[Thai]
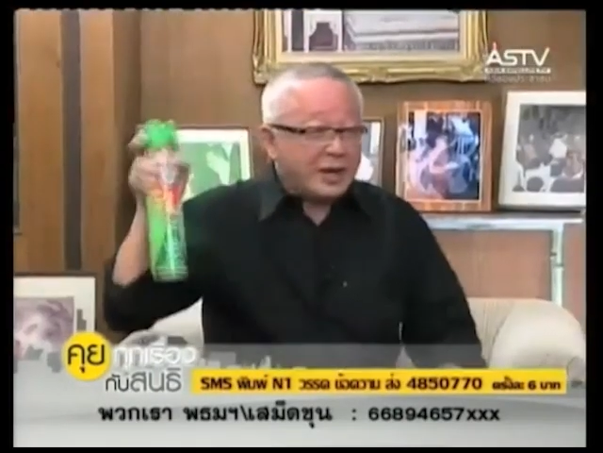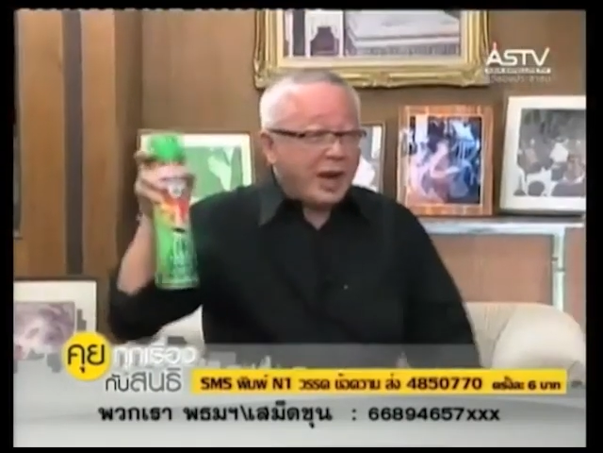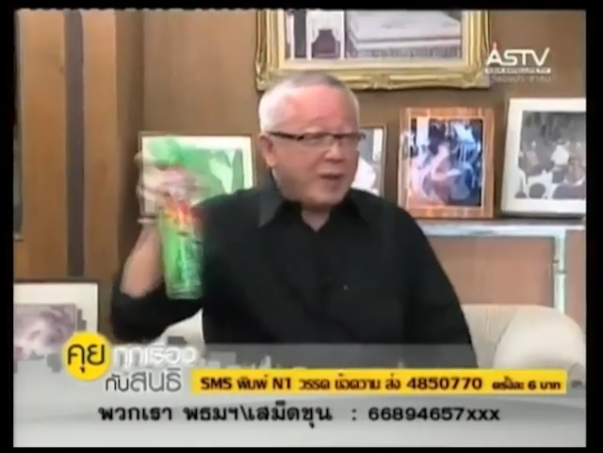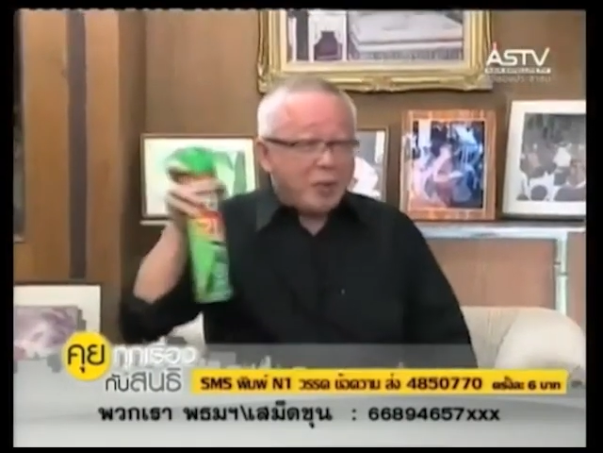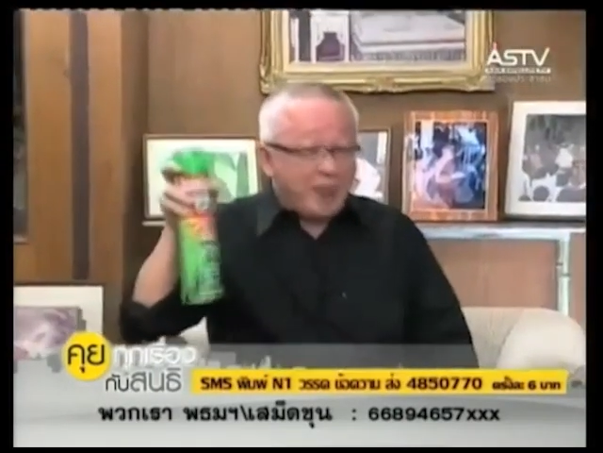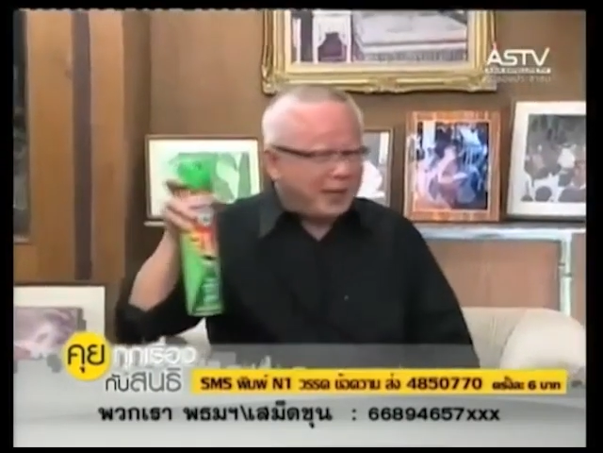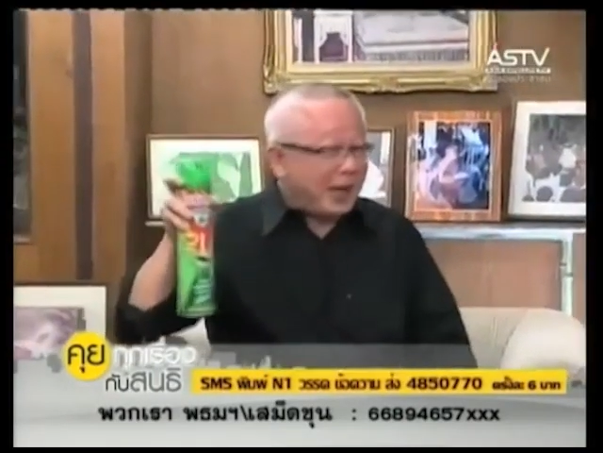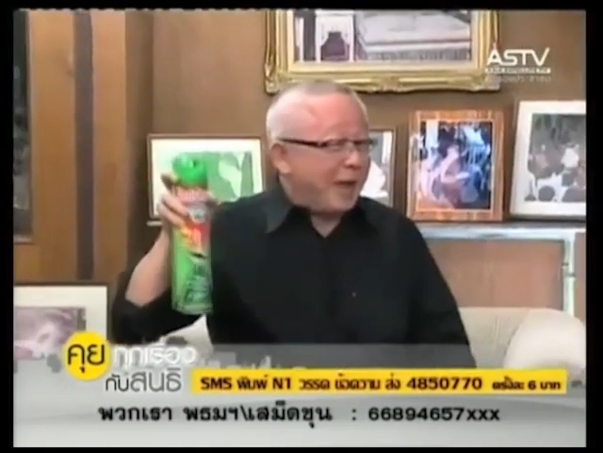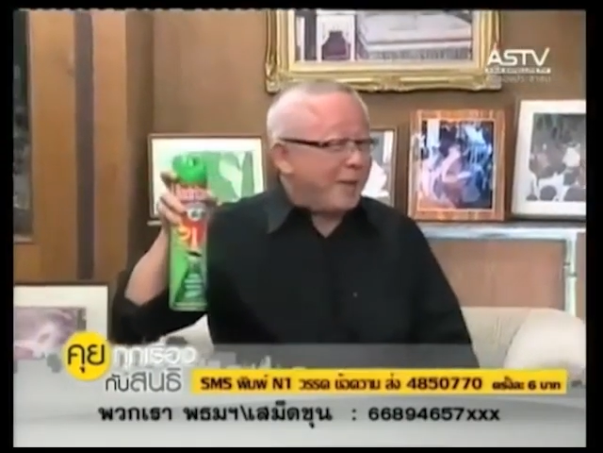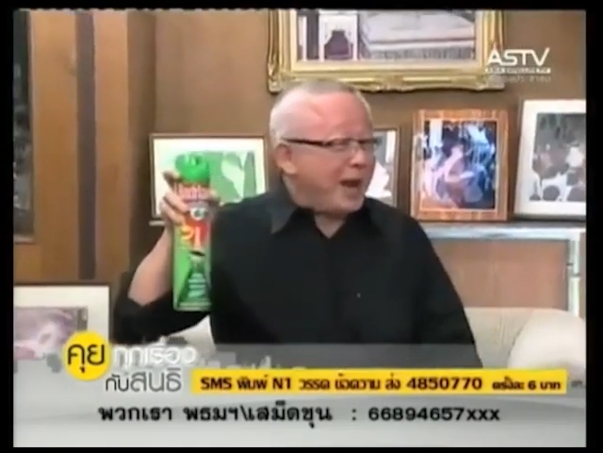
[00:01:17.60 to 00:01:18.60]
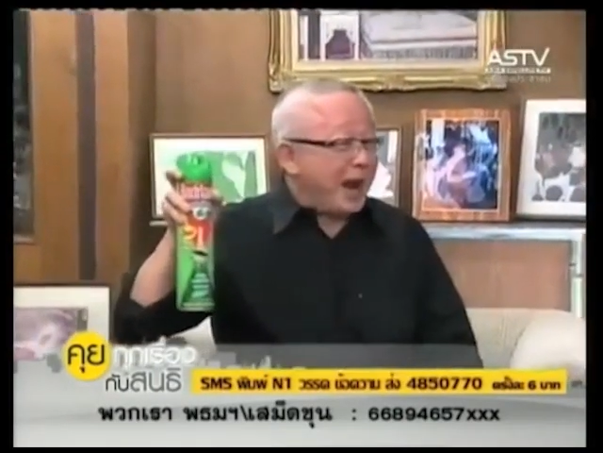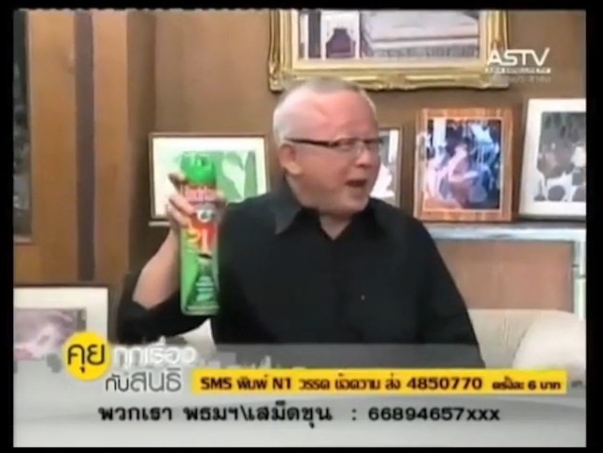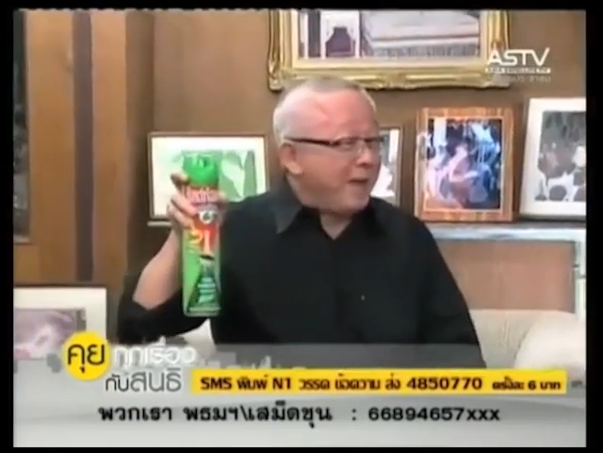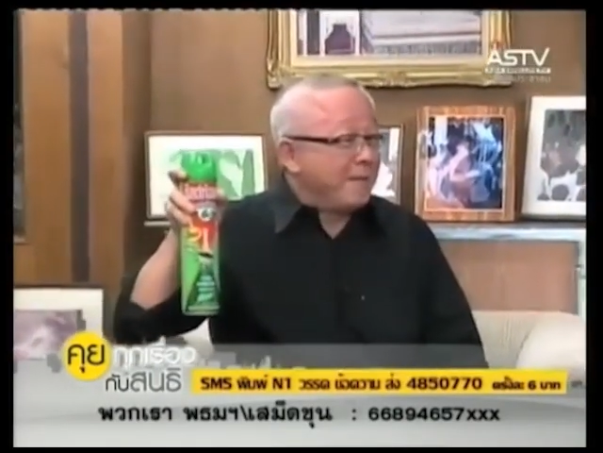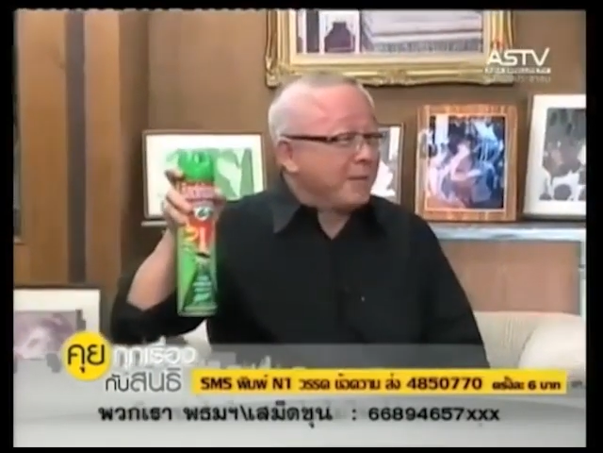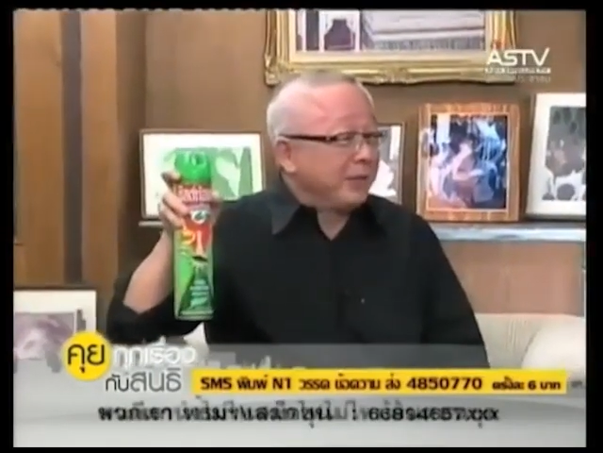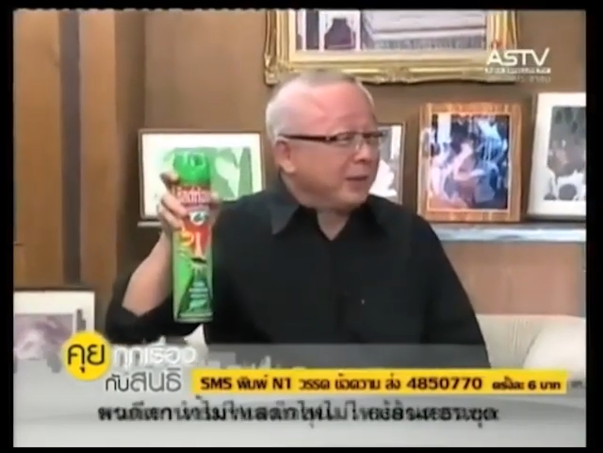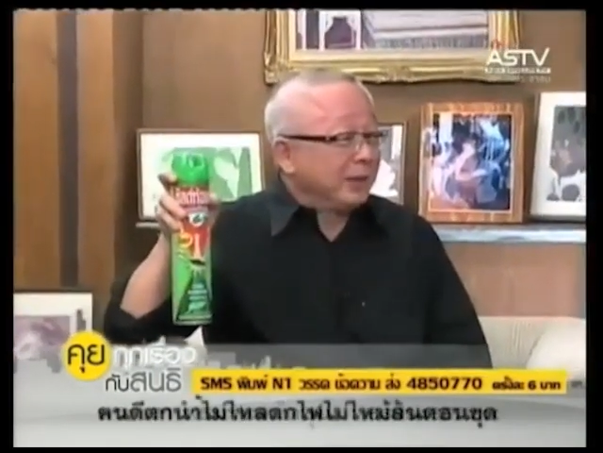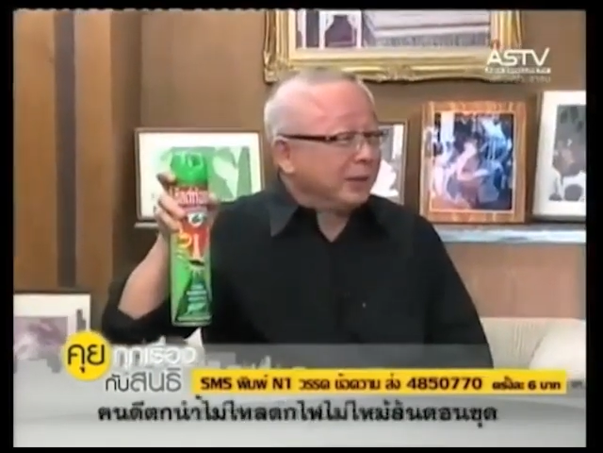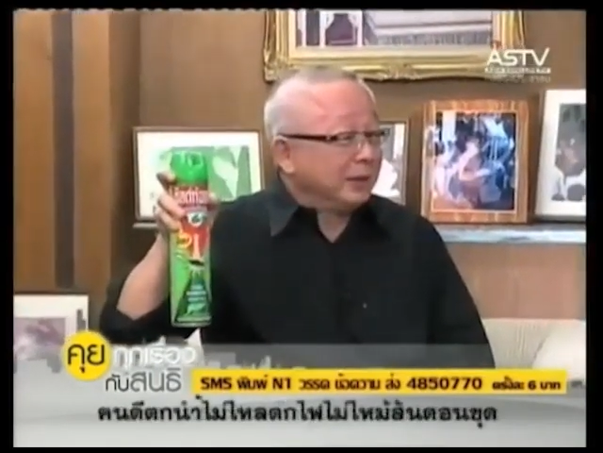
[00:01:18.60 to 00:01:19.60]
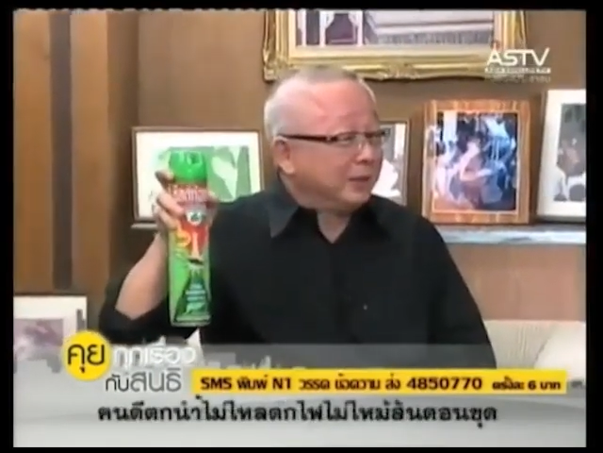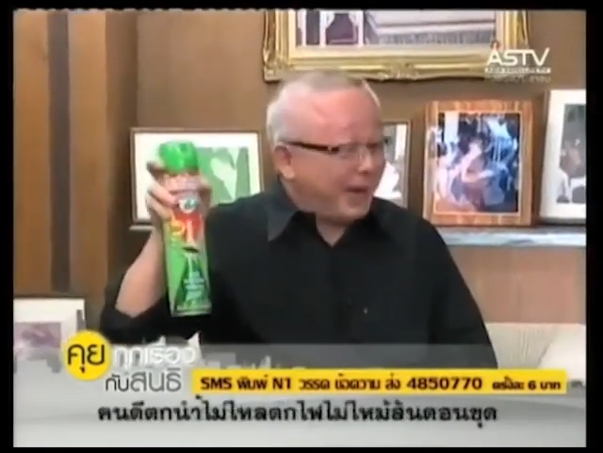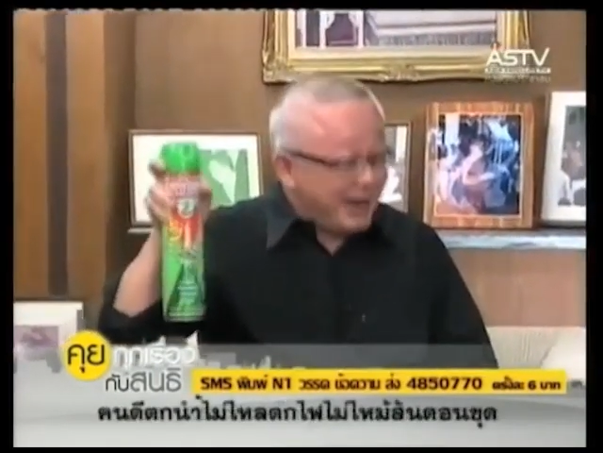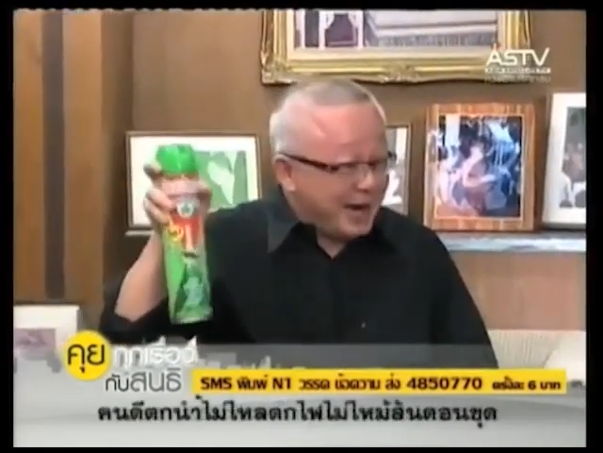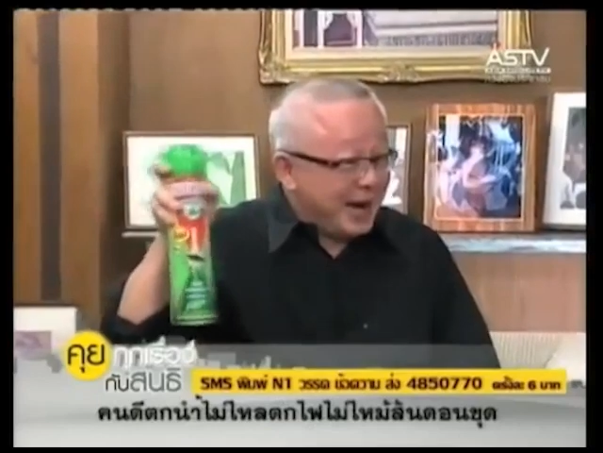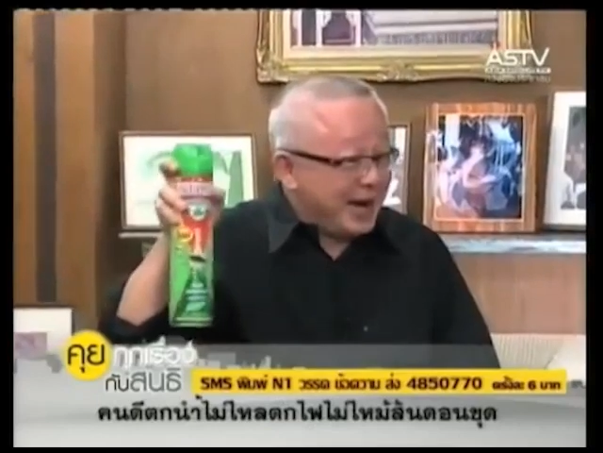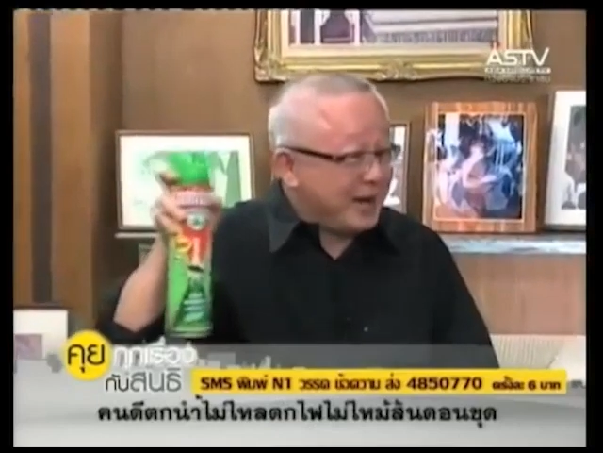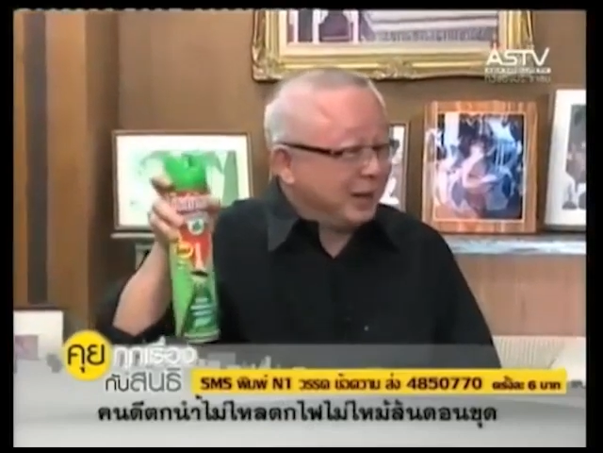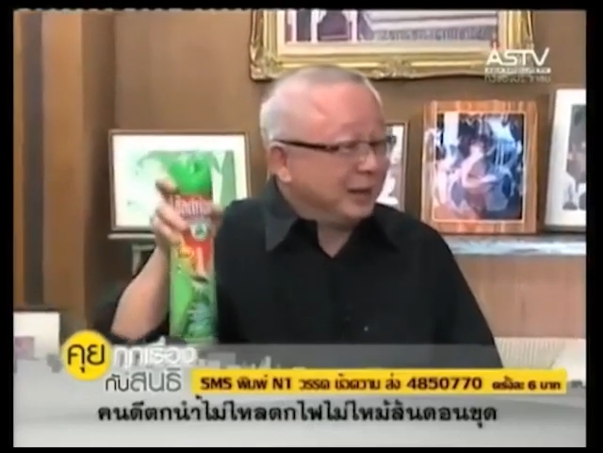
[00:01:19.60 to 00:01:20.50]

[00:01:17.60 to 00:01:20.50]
ฮะไอ้พวกแมงสาไปไหน ไปไหน